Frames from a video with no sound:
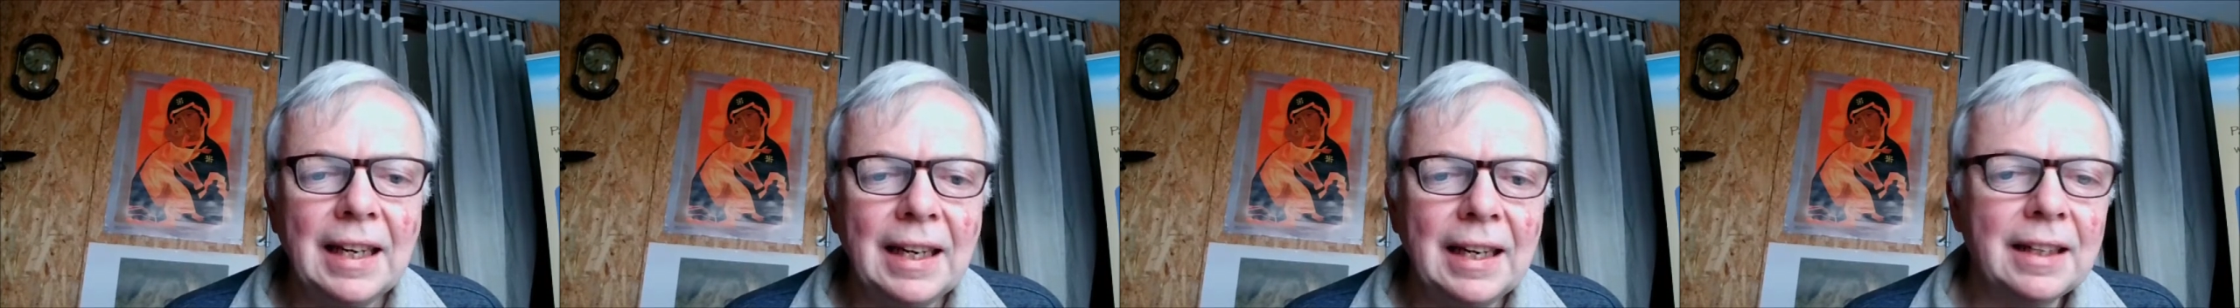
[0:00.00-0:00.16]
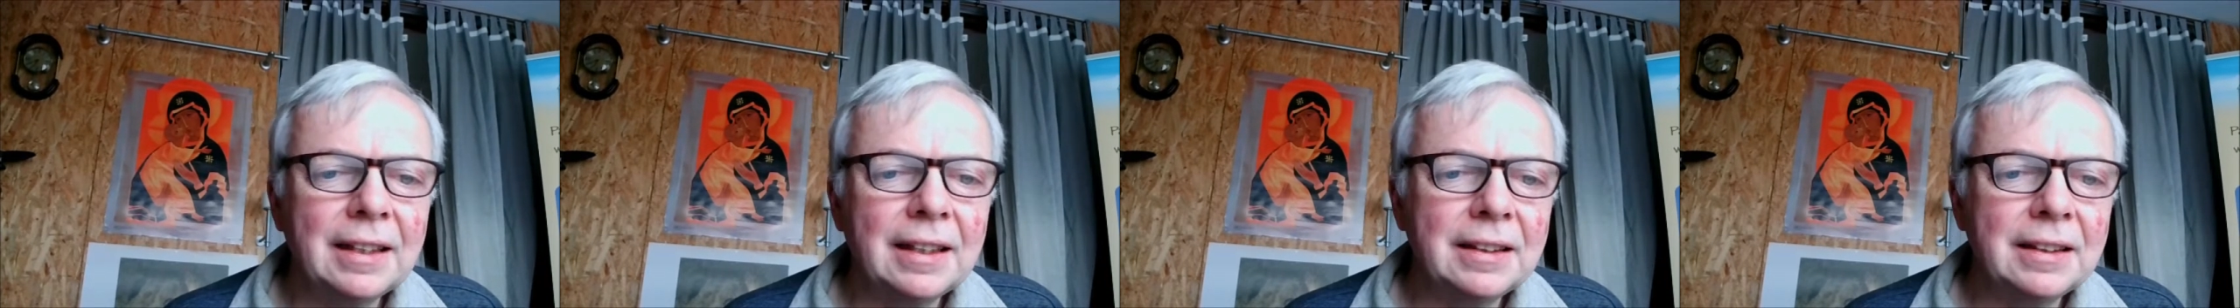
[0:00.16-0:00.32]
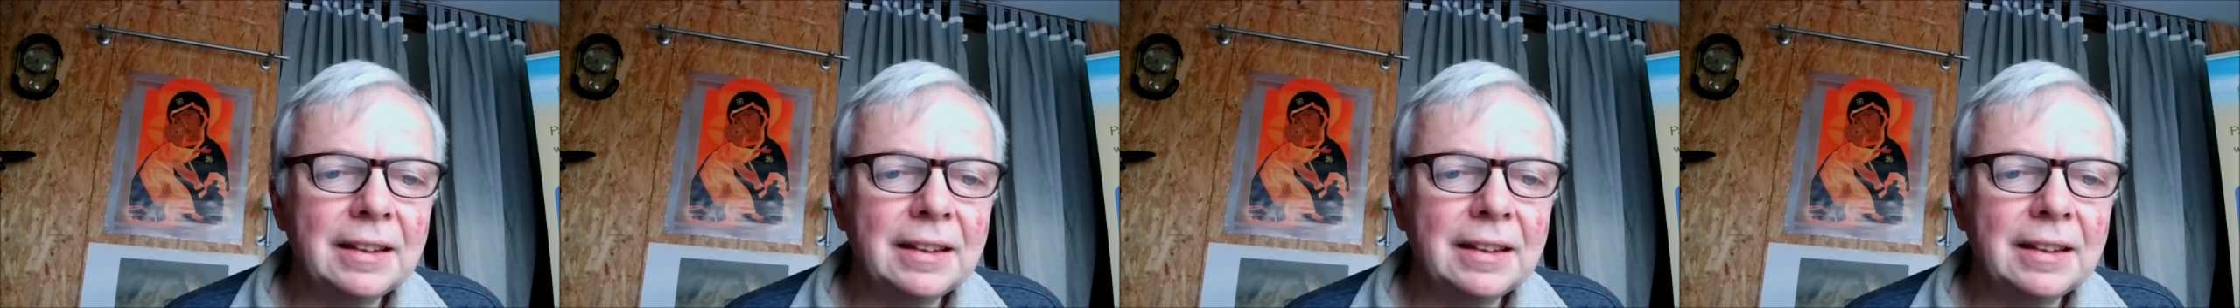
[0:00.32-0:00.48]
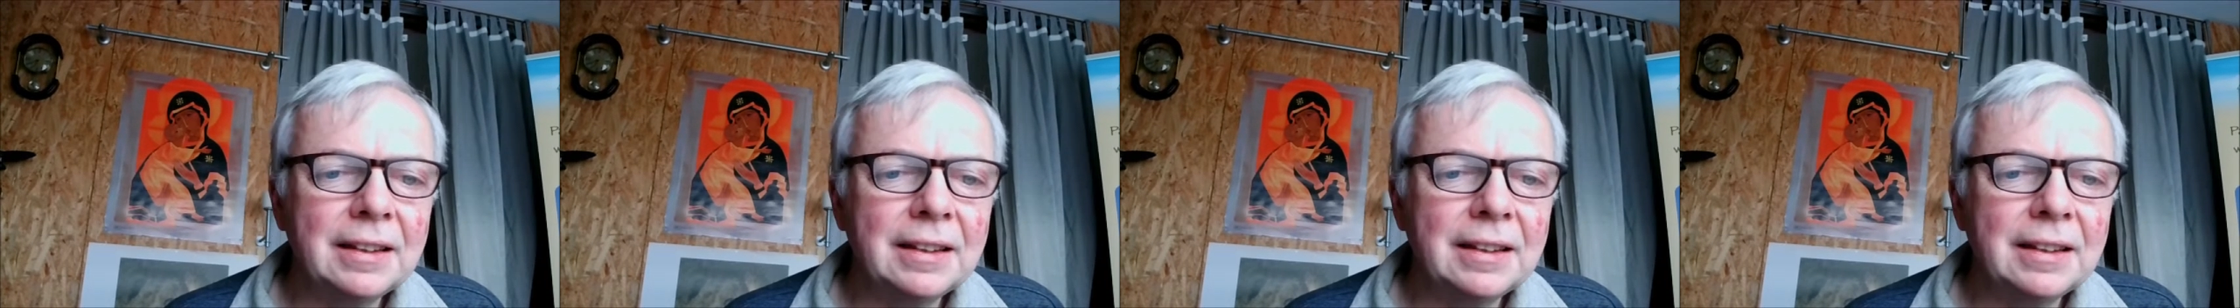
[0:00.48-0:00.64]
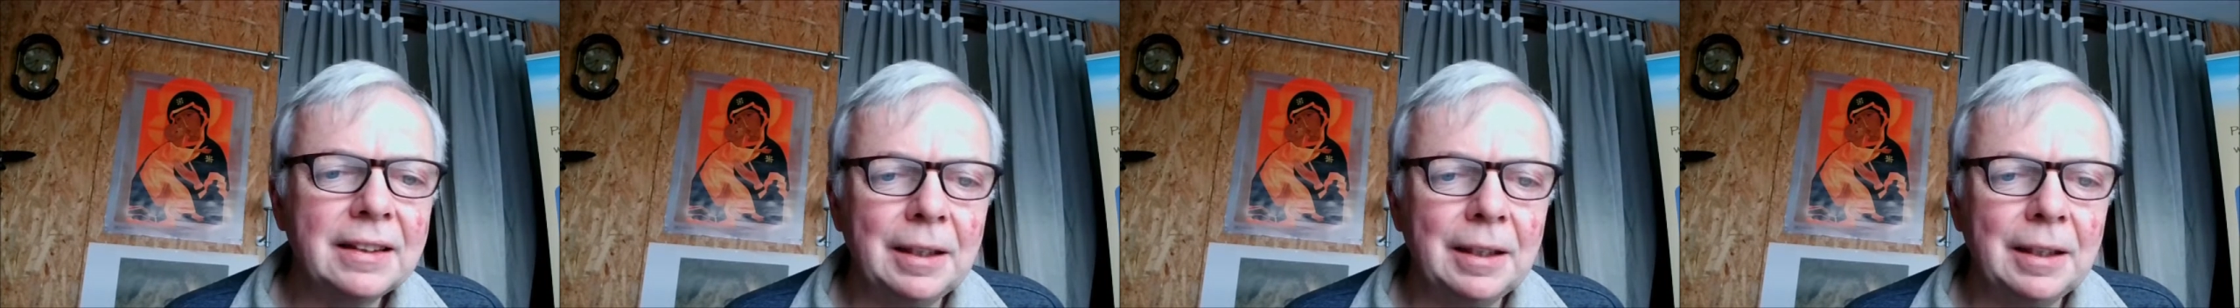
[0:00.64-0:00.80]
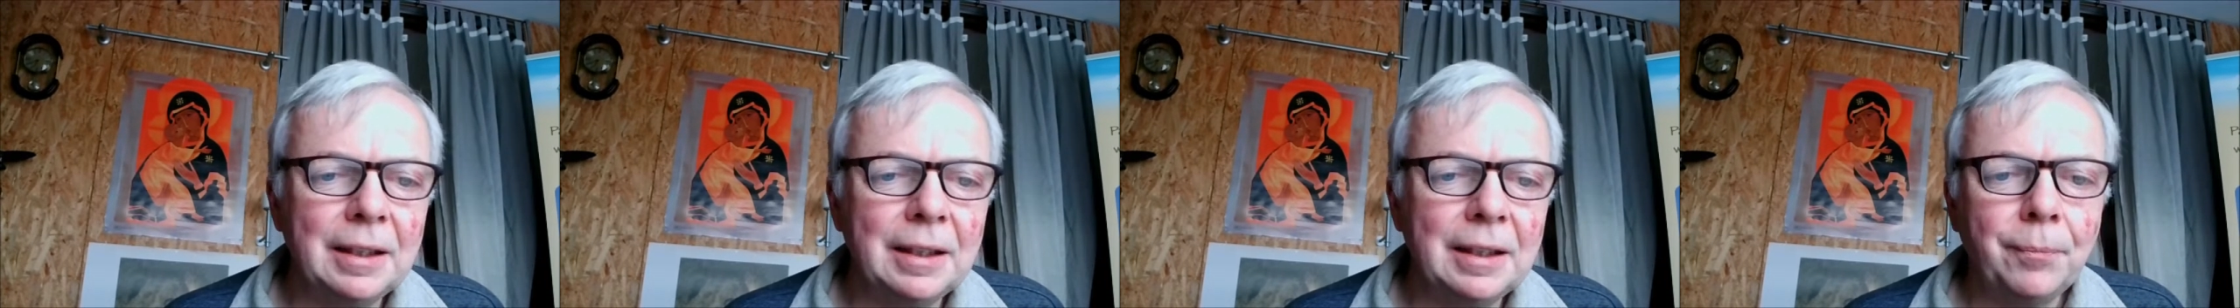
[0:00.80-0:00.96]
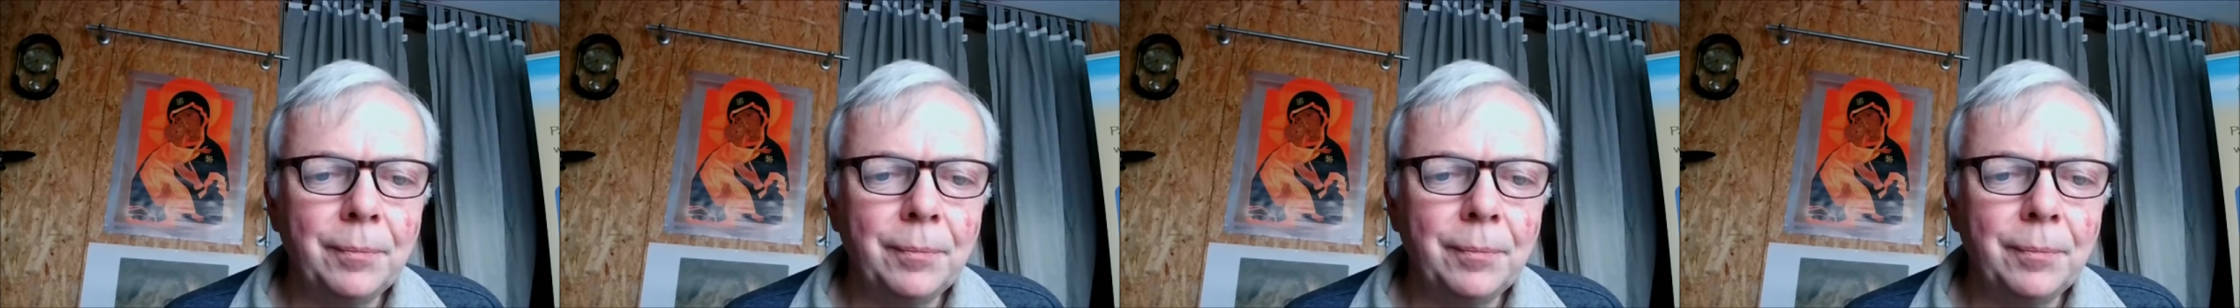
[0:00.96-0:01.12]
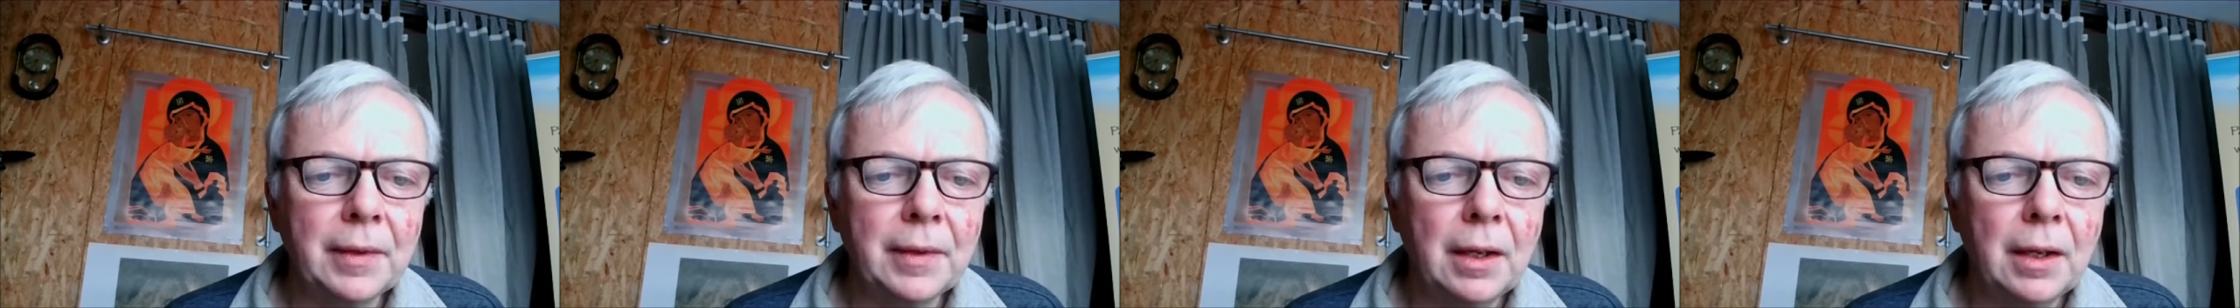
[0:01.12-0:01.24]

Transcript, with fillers: ernst nehmen.